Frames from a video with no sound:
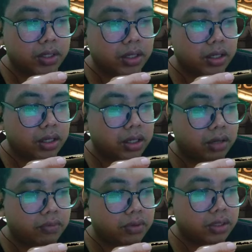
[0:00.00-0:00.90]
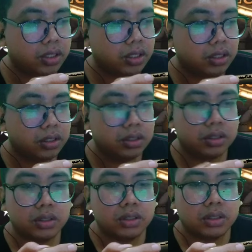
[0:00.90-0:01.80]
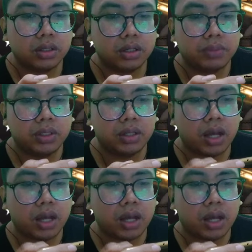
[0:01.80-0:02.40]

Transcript: beda ya kayak fontnya ini lebih